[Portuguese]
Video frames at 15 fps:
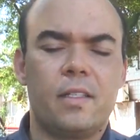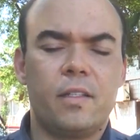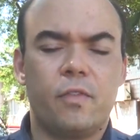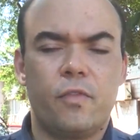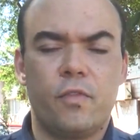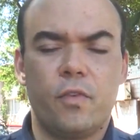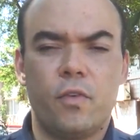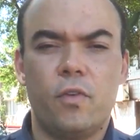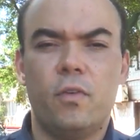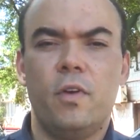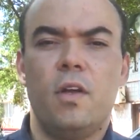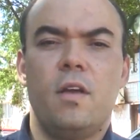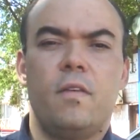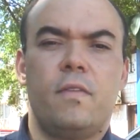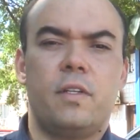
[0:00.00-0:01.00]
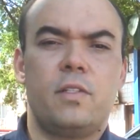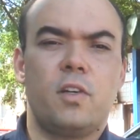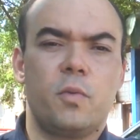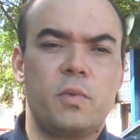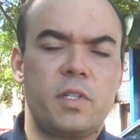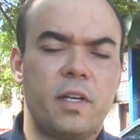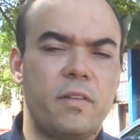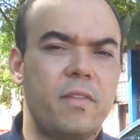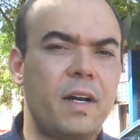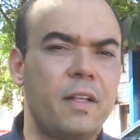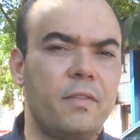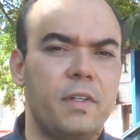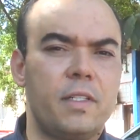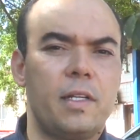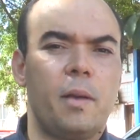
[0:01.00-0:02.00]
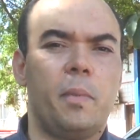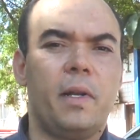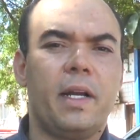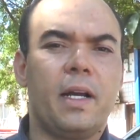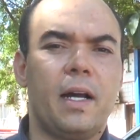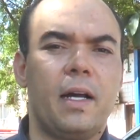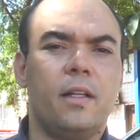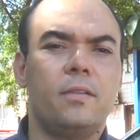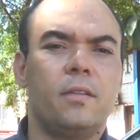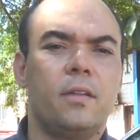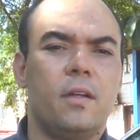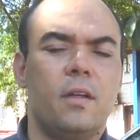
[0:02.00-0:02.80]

Se for, vai ser observado e vai ser aplicado.